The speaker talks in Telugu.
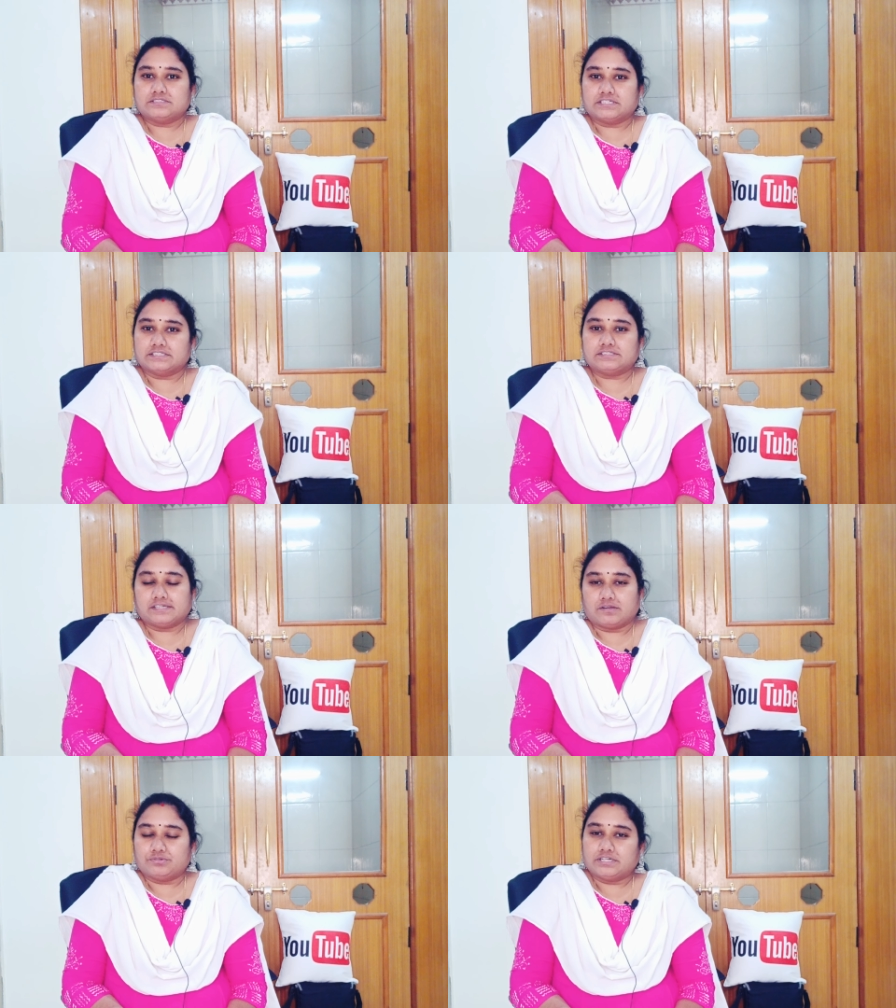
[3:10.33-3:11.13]
చేస్తే
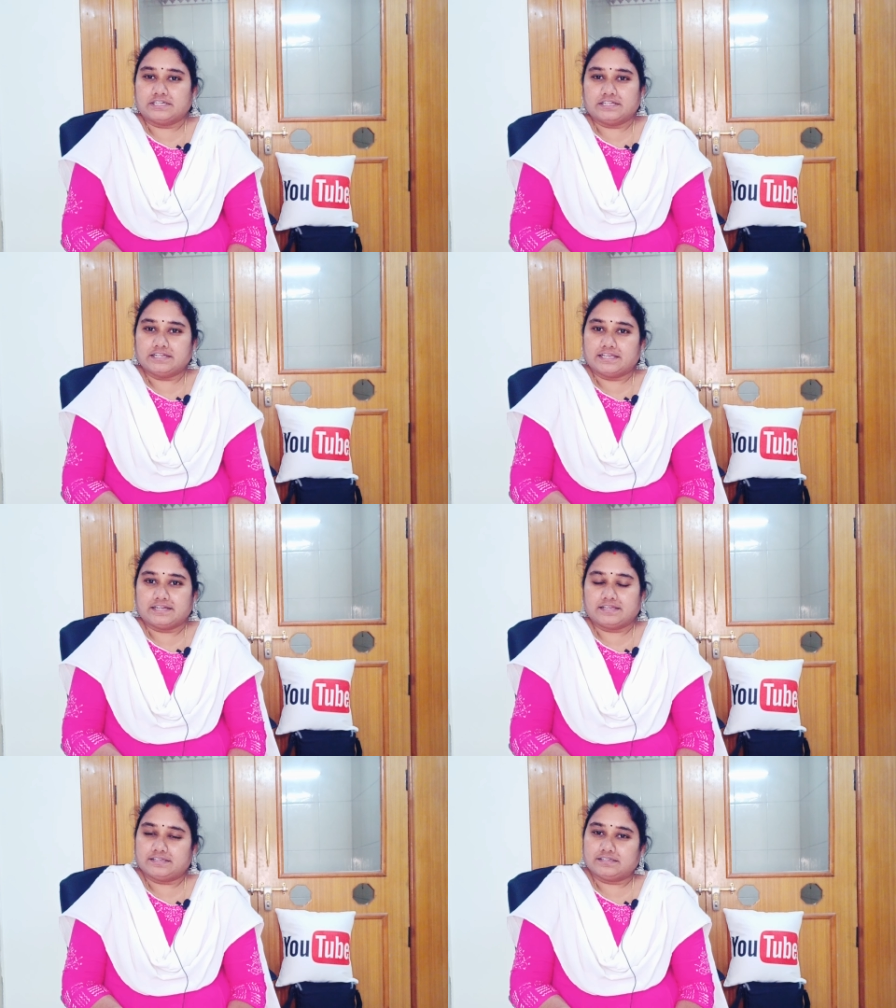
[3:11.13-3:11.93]
అవునండి
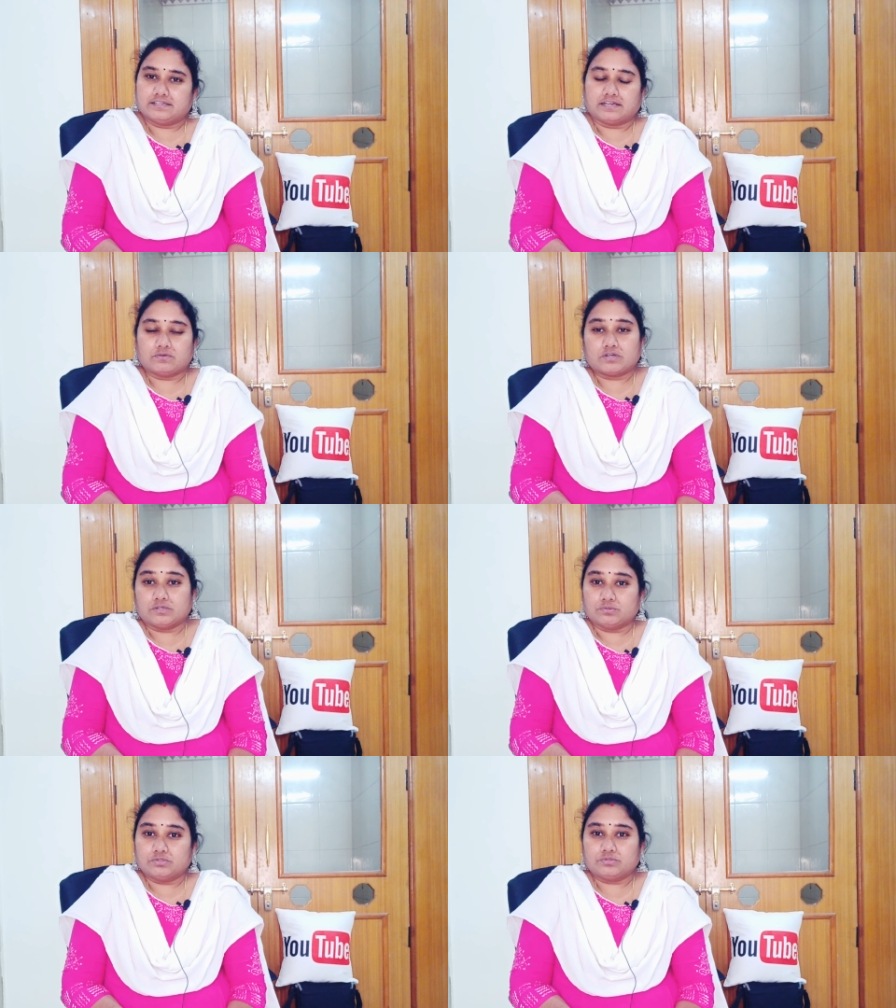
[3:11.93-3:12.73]
నేనే ఒక
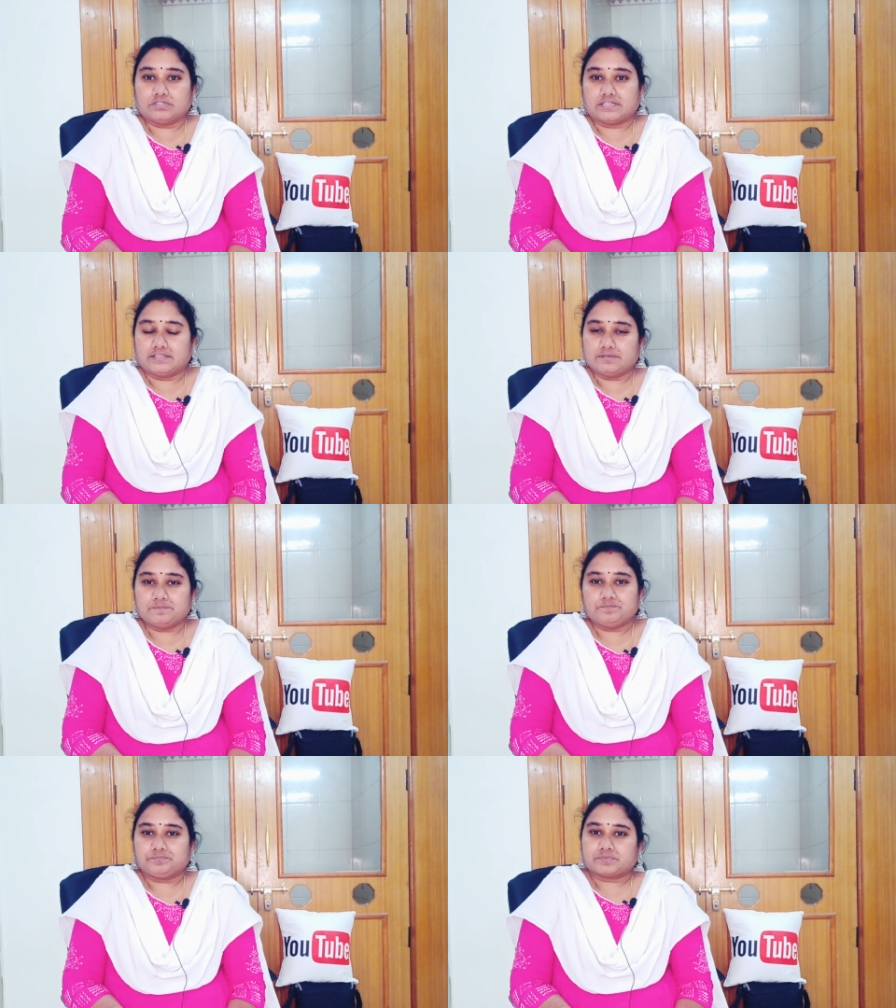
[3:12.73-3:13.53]
నూనె ఉంటుంది
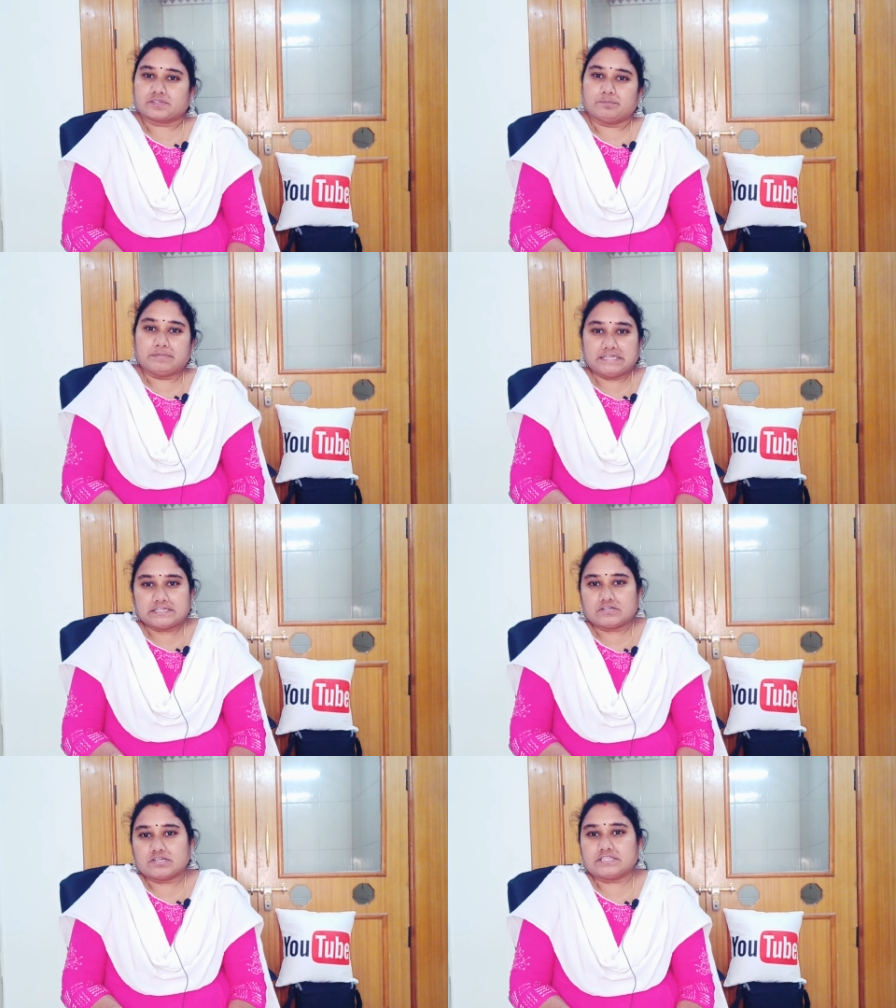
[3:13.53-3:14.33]
మీ
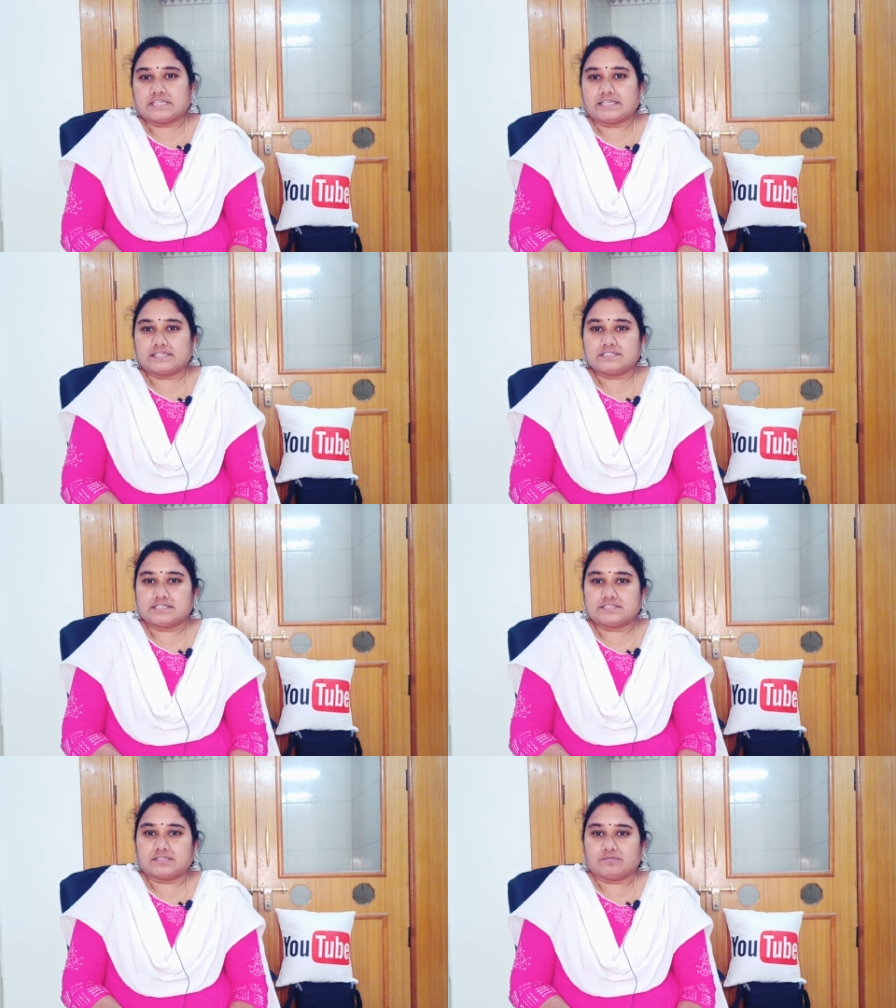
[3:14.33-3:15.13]
ఇంట్లోనే తయారు
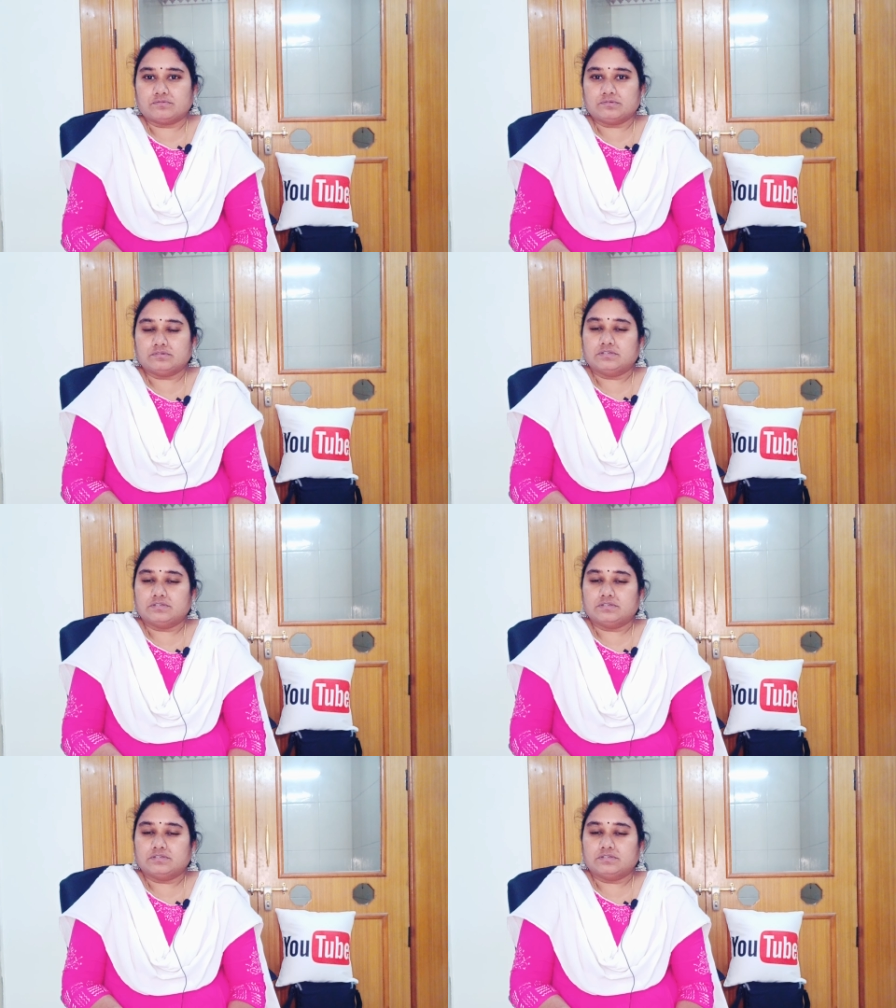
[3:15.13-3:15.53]
చేస్తాము